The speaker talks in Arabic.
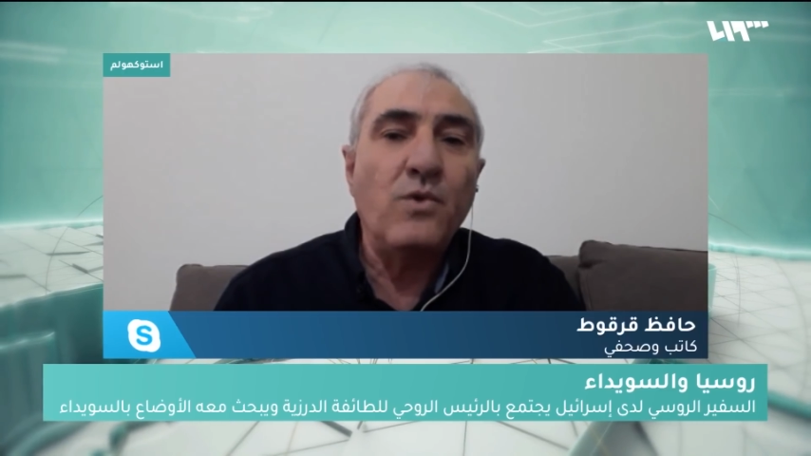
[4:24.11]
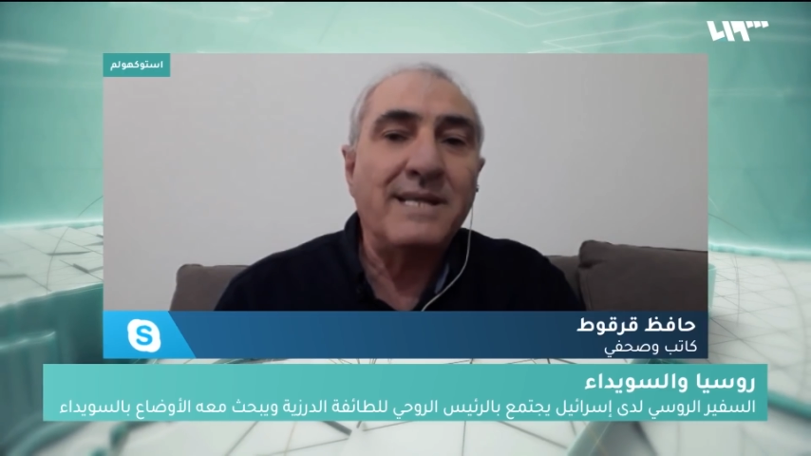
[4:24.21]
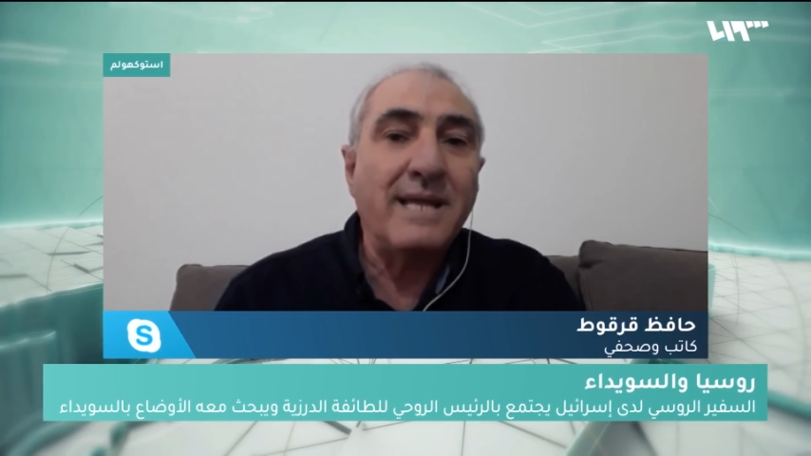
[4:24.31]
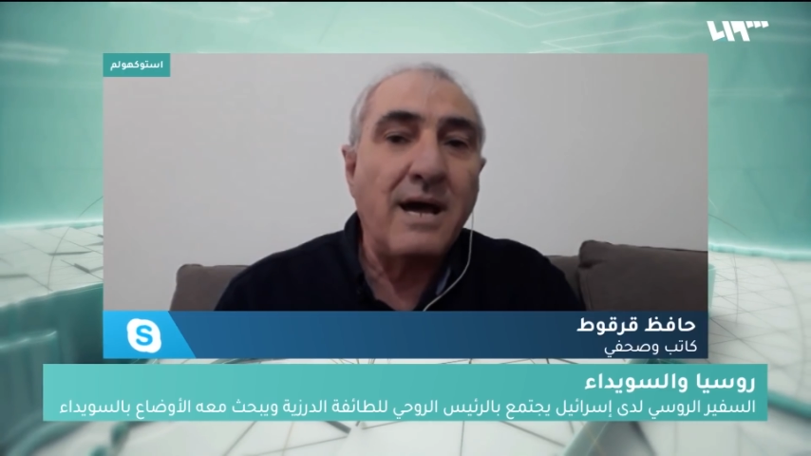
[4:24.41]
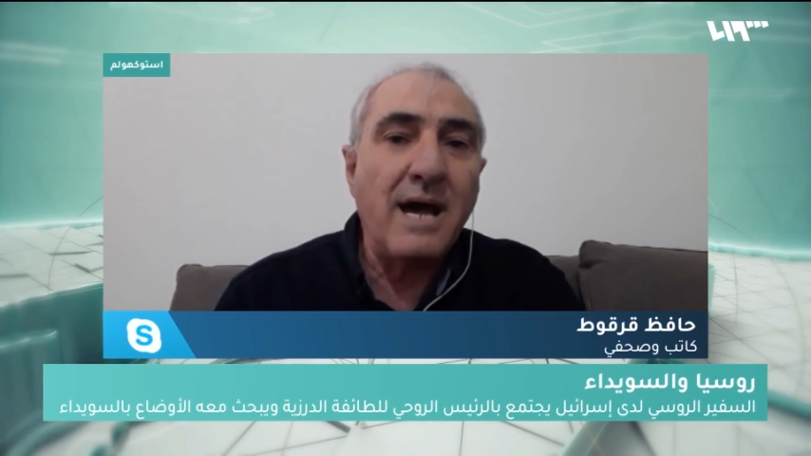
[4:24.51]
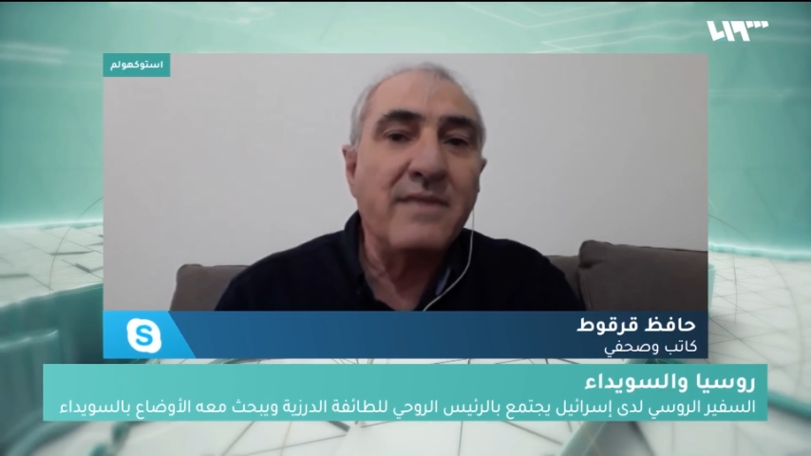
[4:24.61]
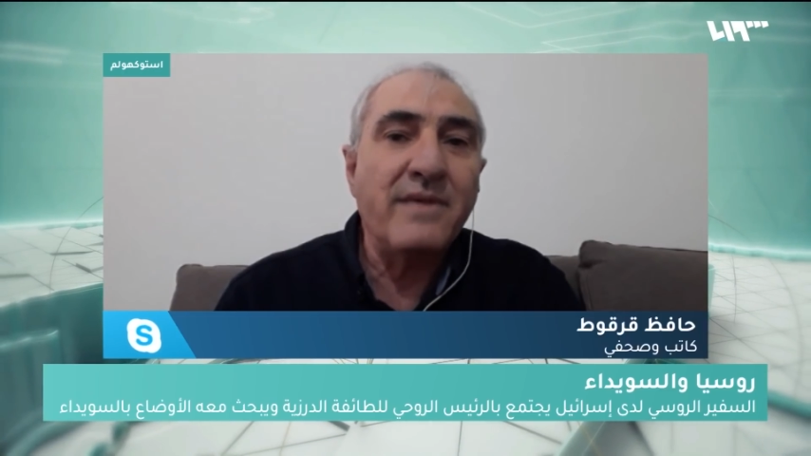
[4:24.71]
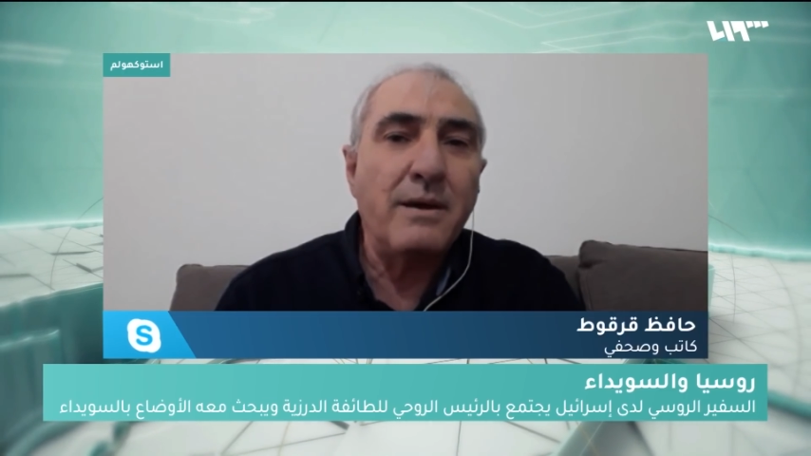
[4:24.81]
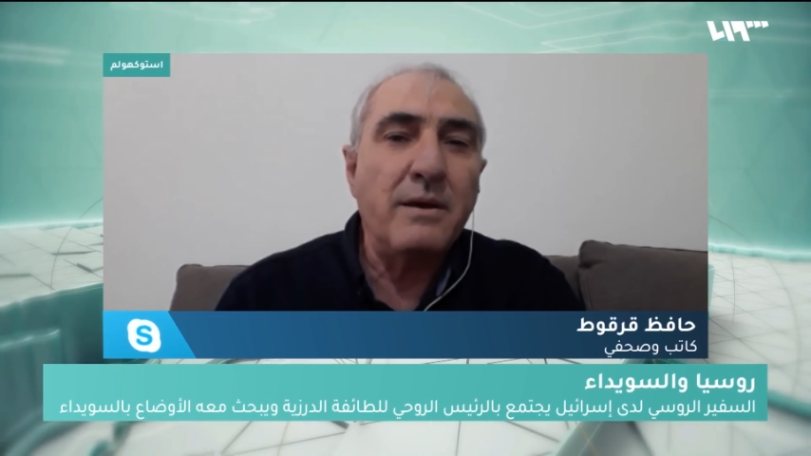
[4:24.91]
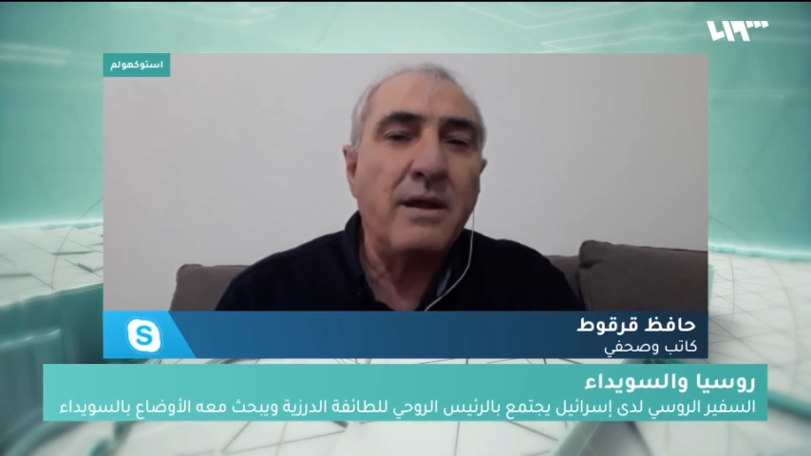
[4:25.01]
والتقى
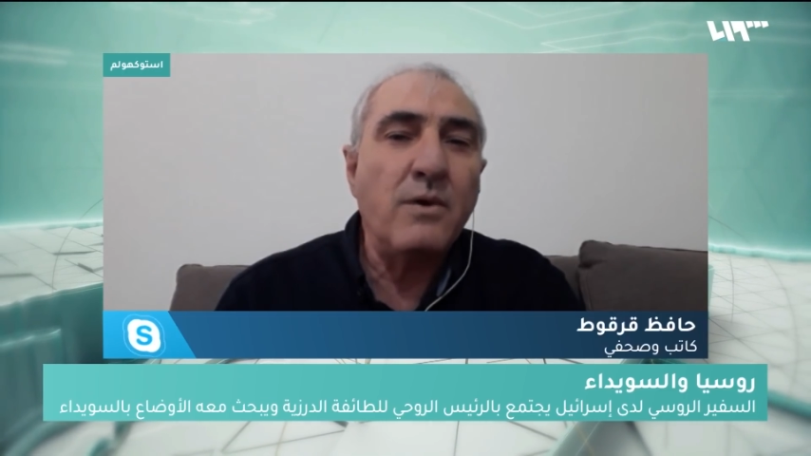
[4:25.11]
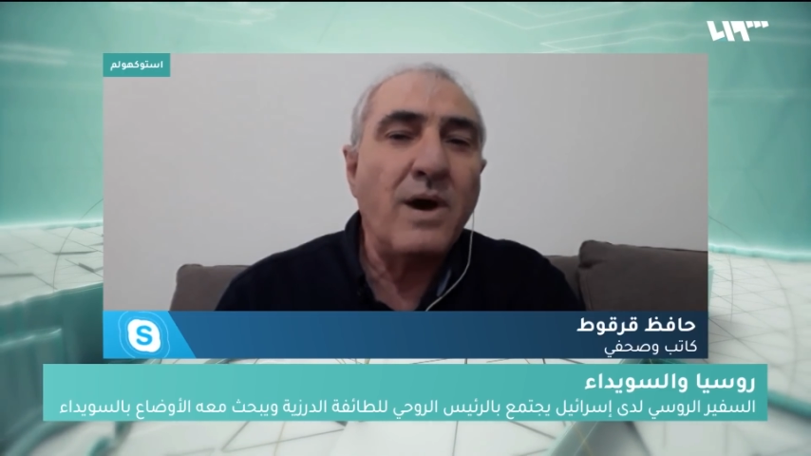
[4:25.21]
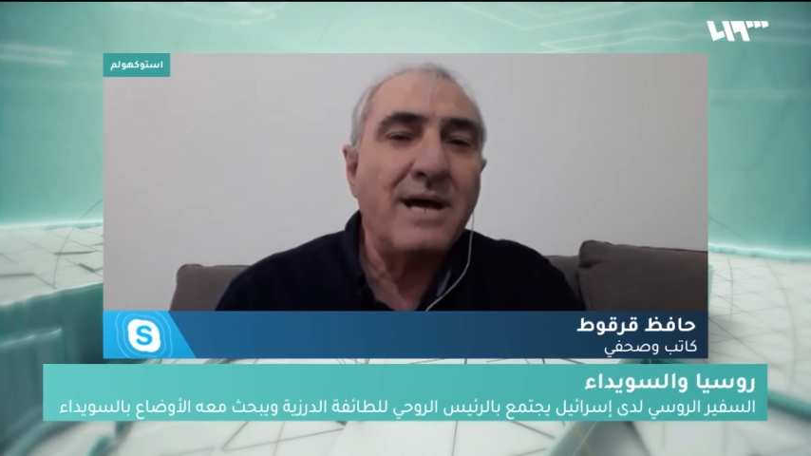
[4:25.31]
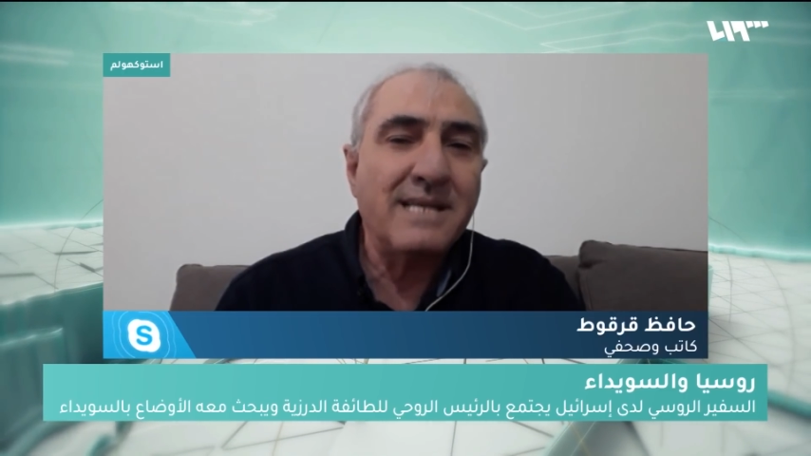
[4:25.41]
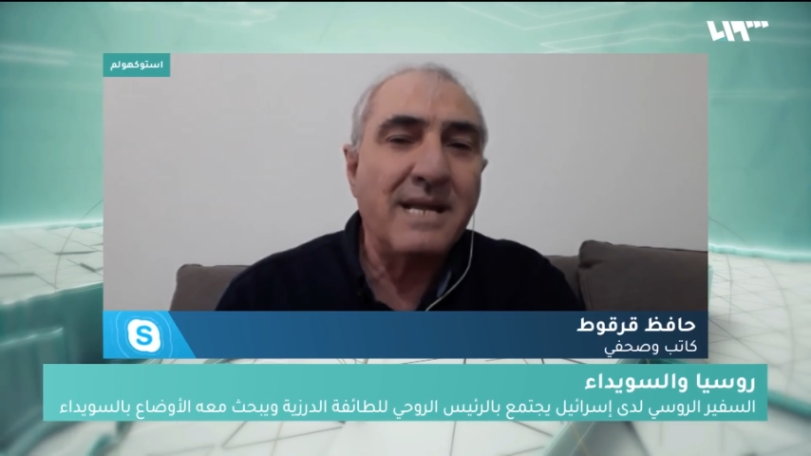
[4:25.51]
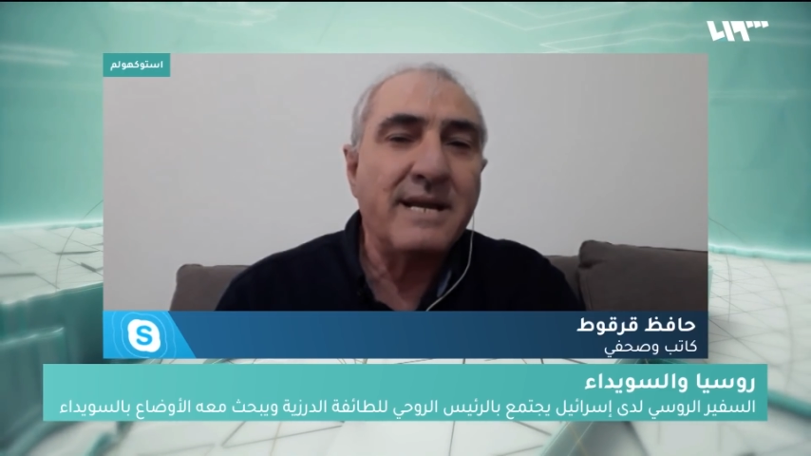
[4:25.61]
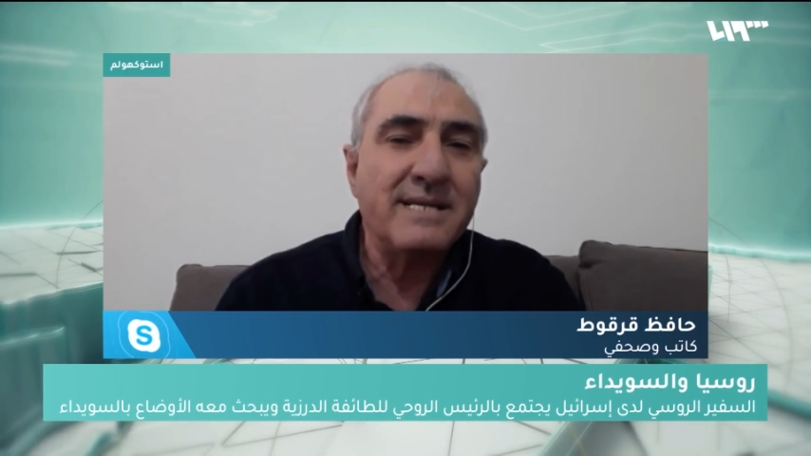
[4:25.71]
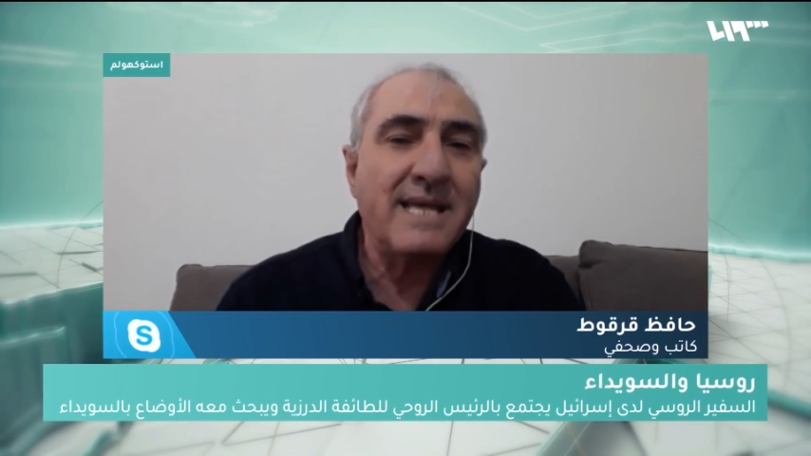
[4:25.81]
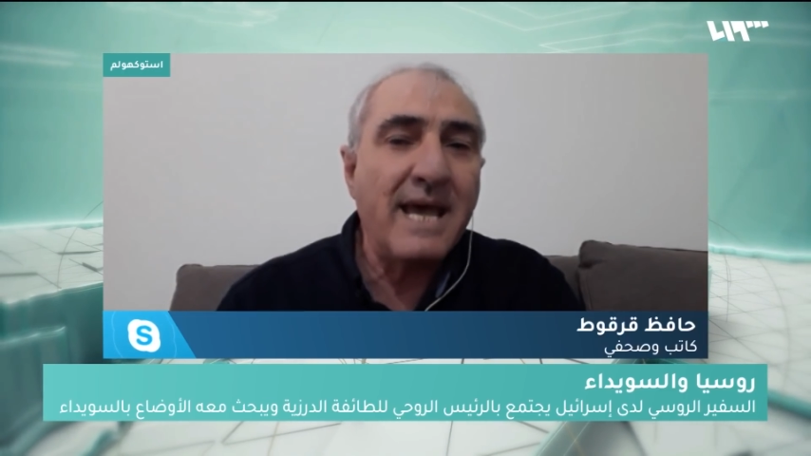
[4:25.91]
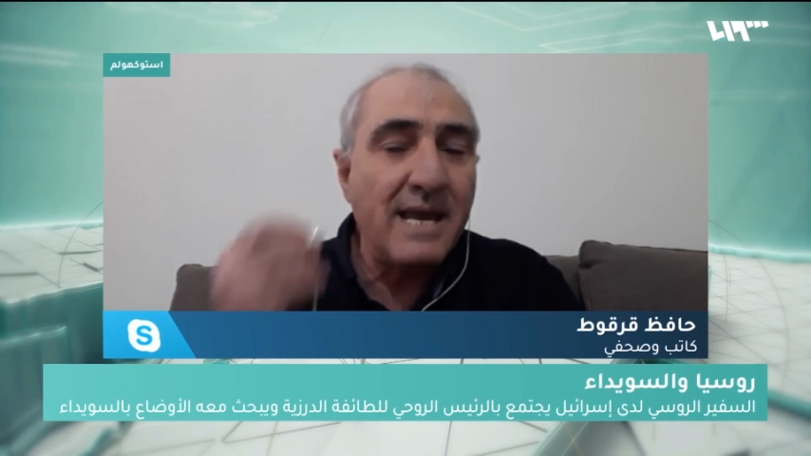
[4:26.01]
أيضا وأرسل
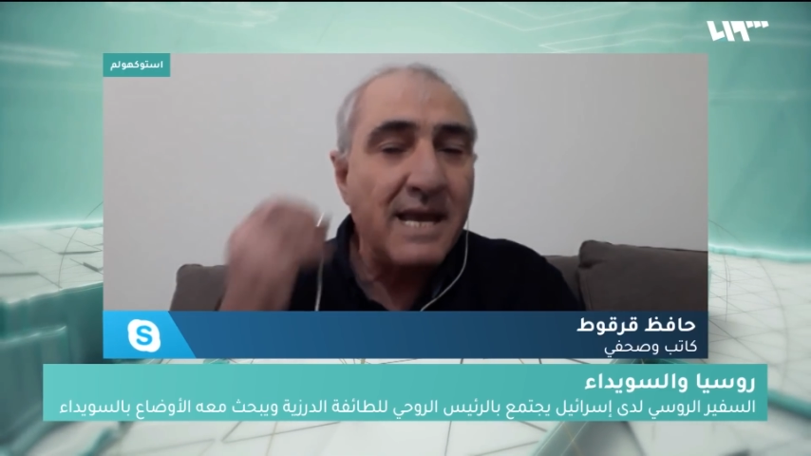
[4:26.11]
رسائل